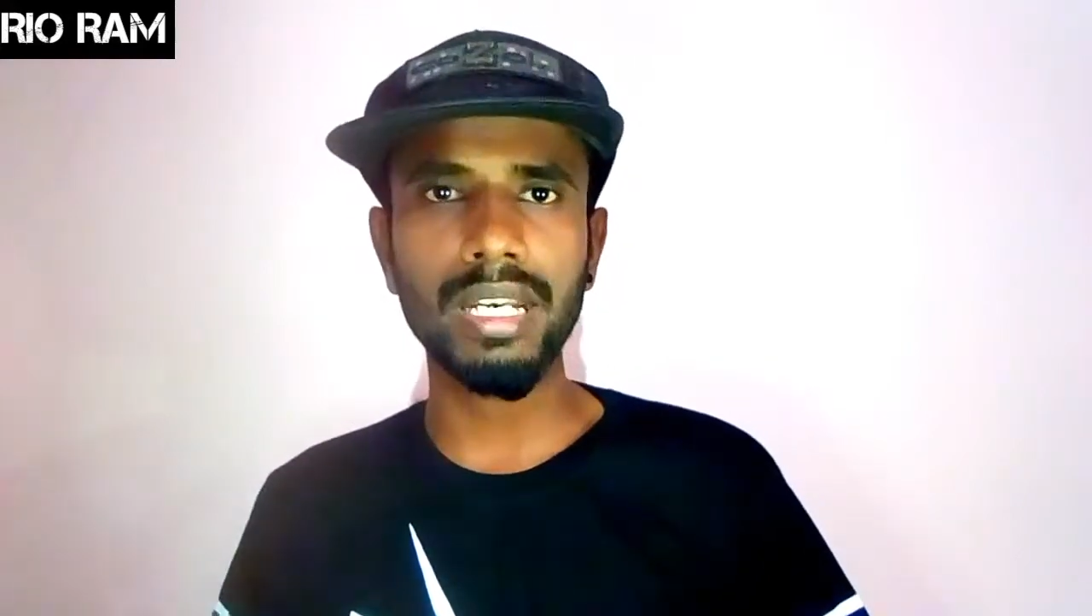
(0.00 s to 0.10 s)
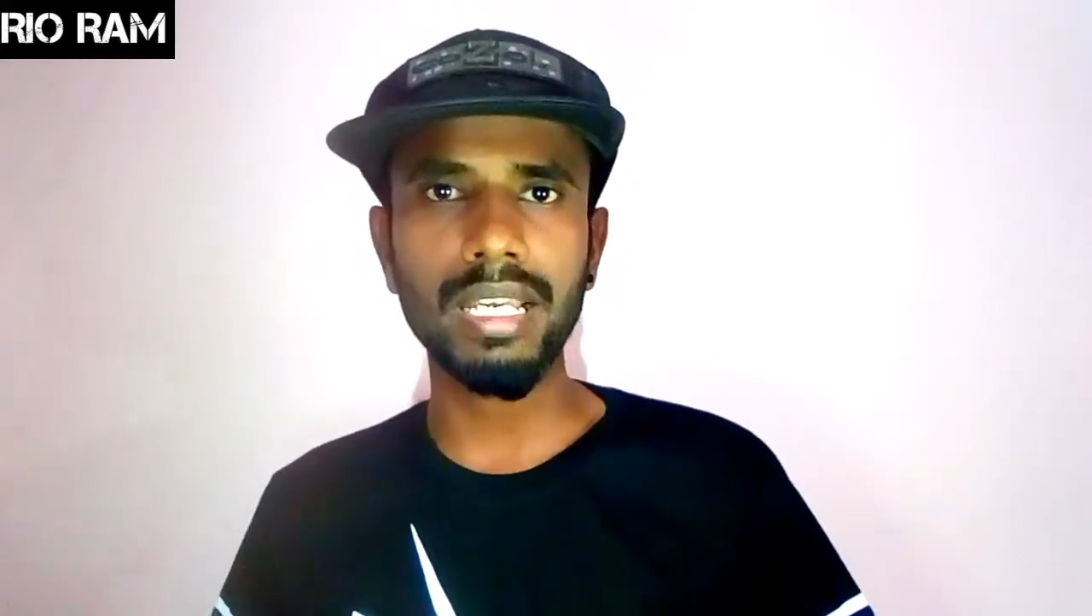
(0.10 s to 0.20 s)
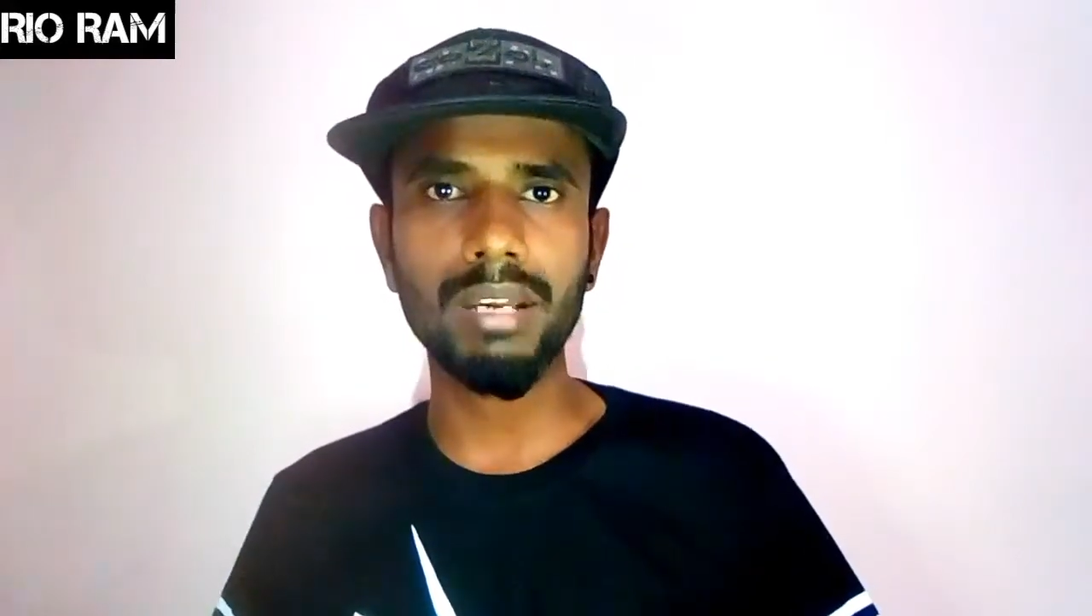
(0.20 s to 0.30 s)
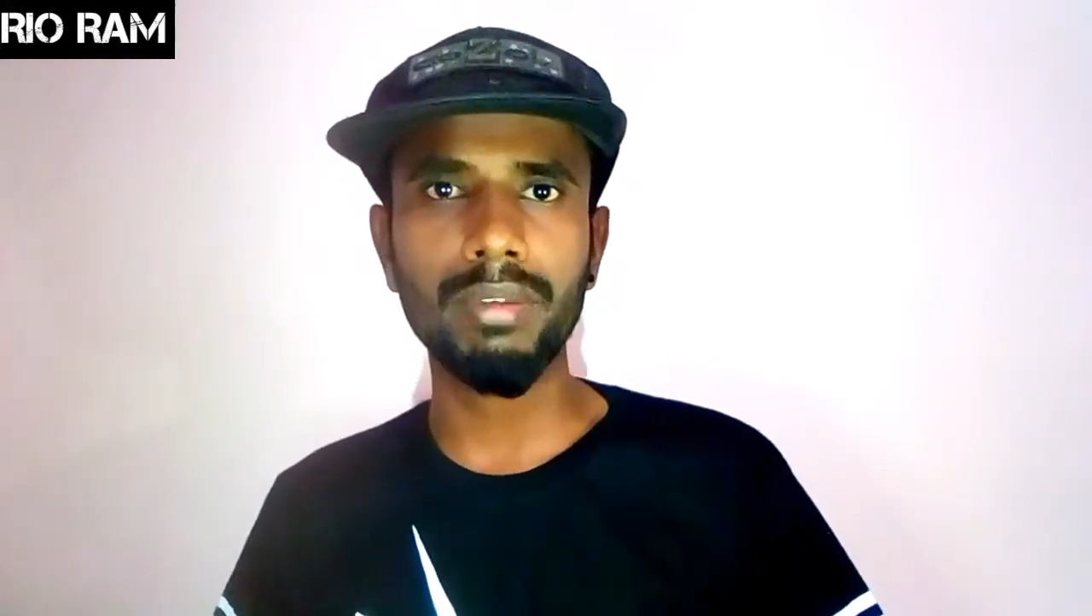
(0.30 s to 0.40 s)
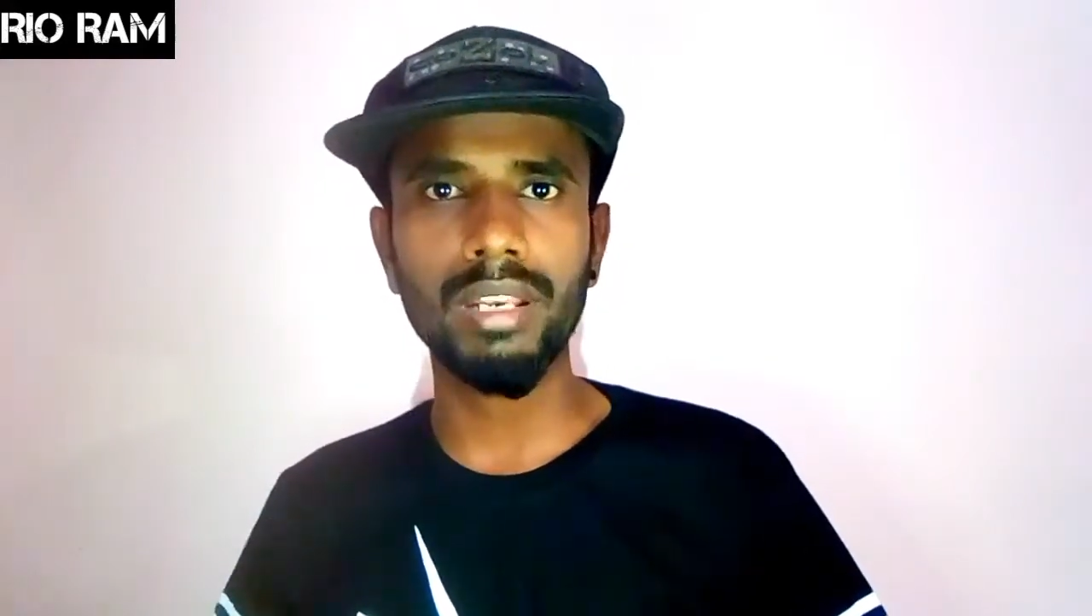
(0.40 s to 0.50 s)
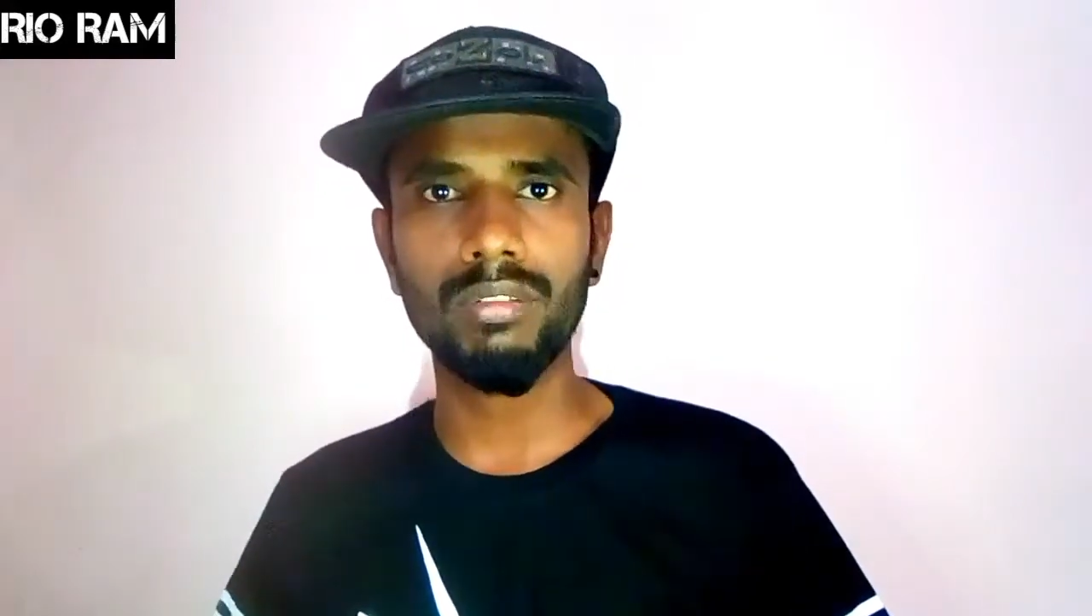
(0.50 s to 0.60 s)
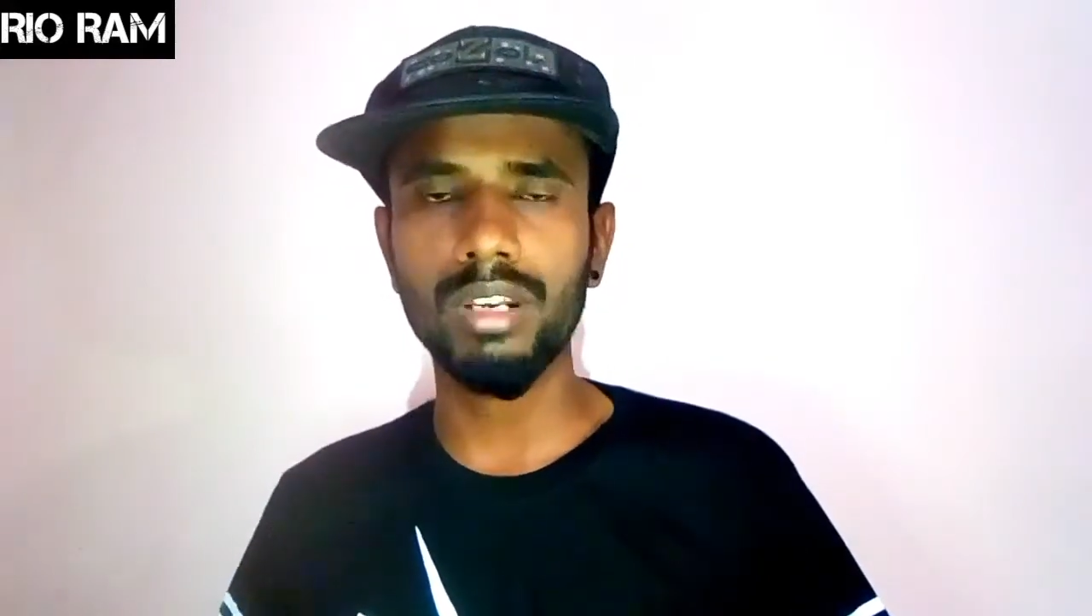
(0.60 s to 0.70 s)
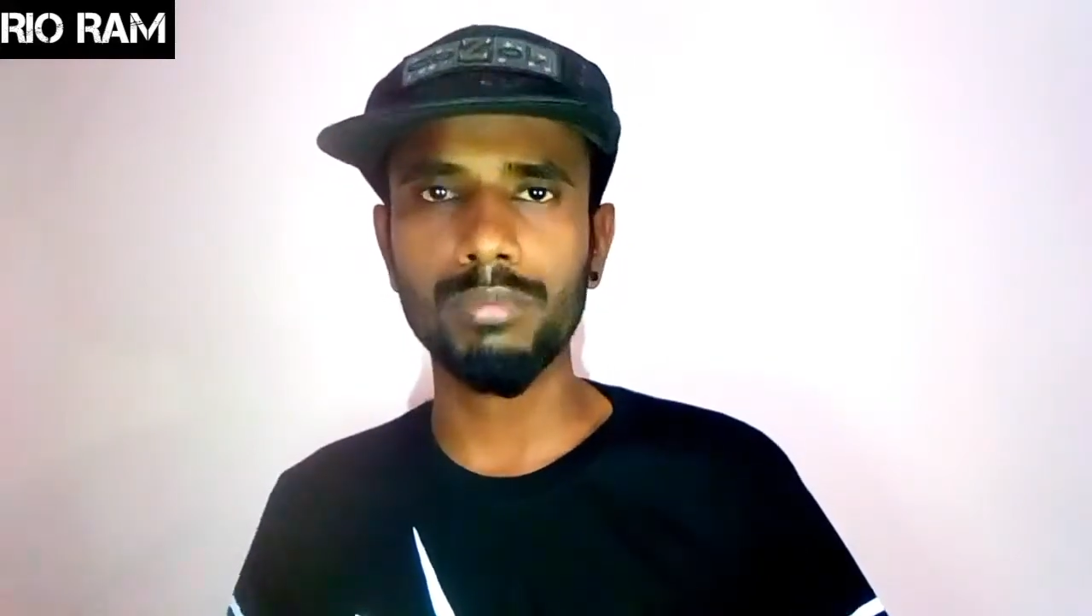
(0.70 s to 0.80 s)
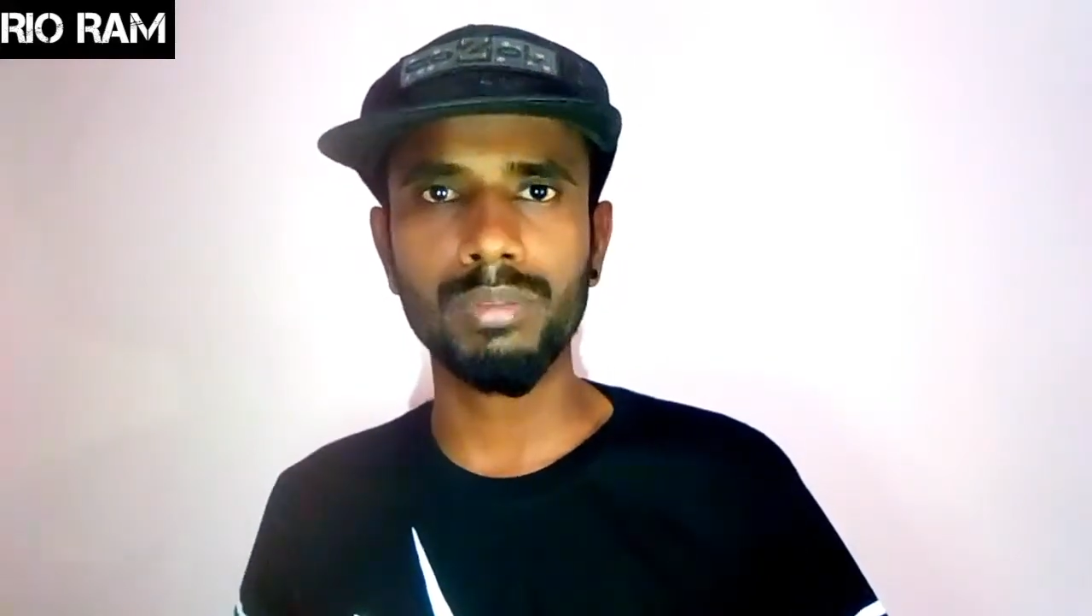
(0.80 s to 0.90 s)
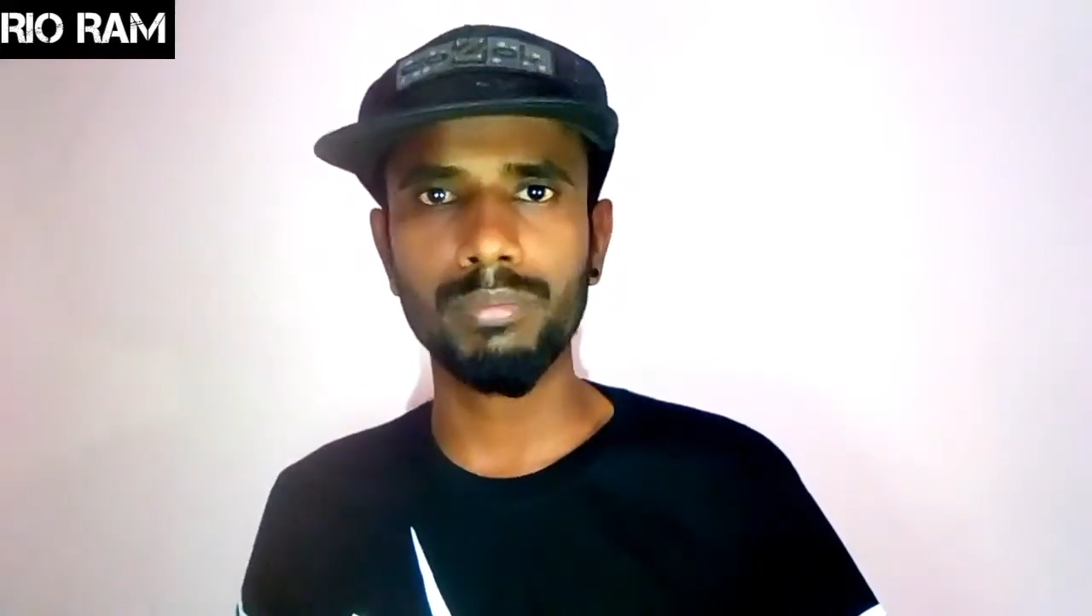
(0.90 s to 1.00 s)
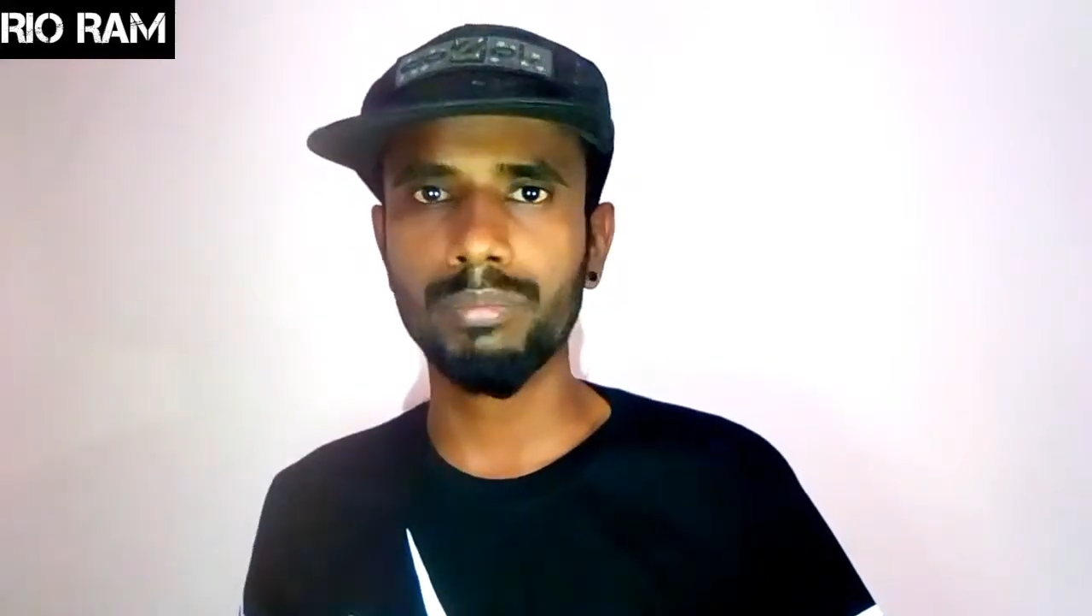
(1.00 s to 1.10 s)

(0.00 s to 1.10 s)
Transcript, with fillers: இருக்குது அப்படிங்கிற வந்து நம்ம